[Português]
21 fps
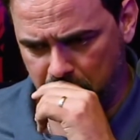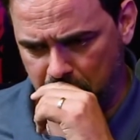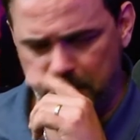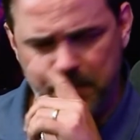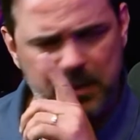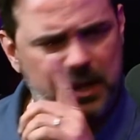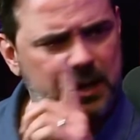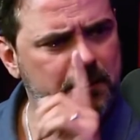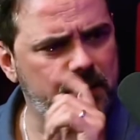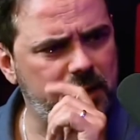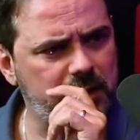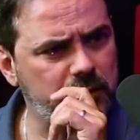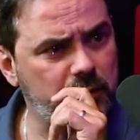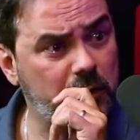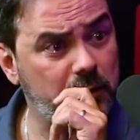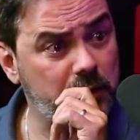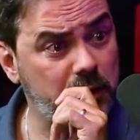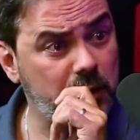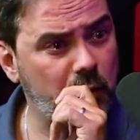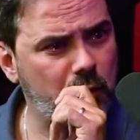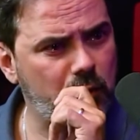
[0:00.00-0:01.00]
Minha irmã
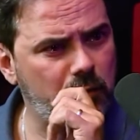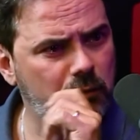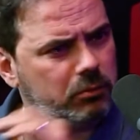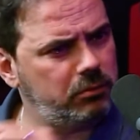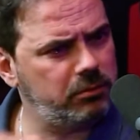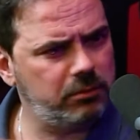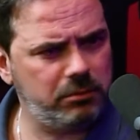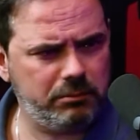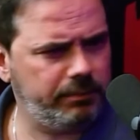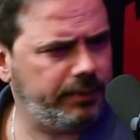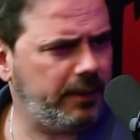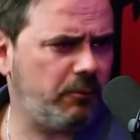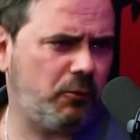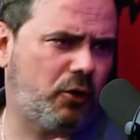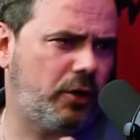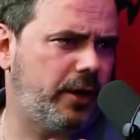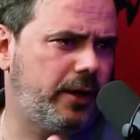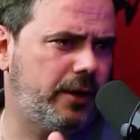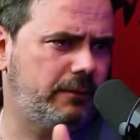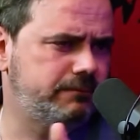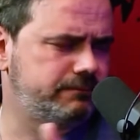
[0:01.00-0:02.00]
para
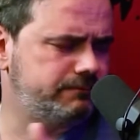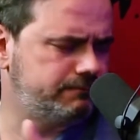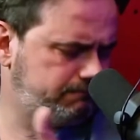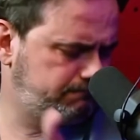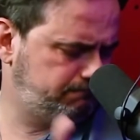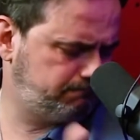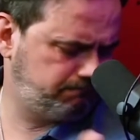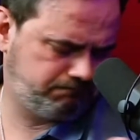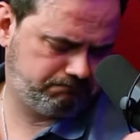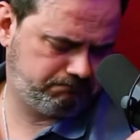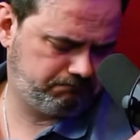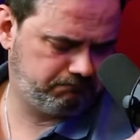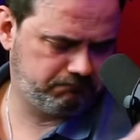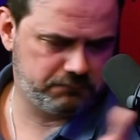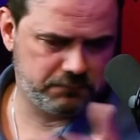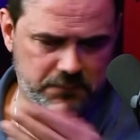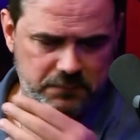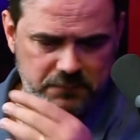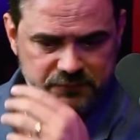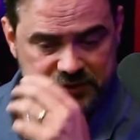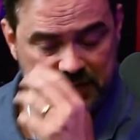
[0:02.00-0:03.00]
morrer.
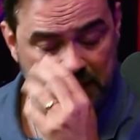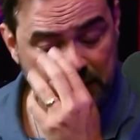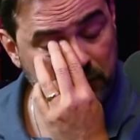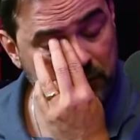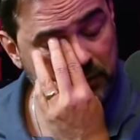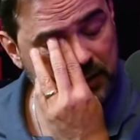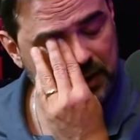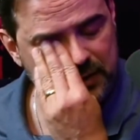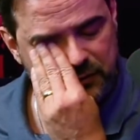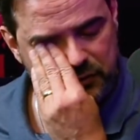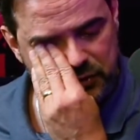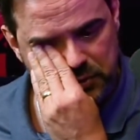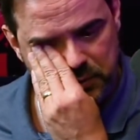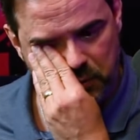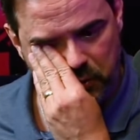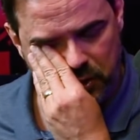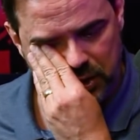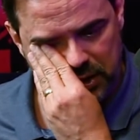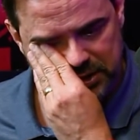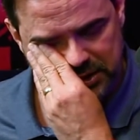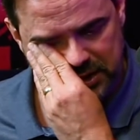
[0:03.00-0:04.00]
Já no leito de
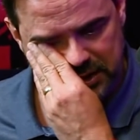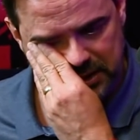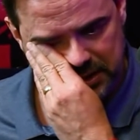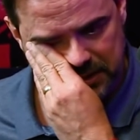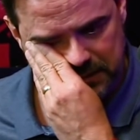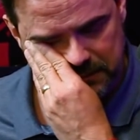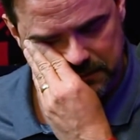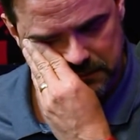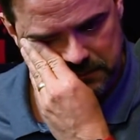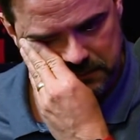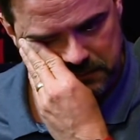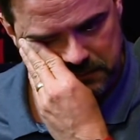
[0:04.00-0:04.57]
morte ali.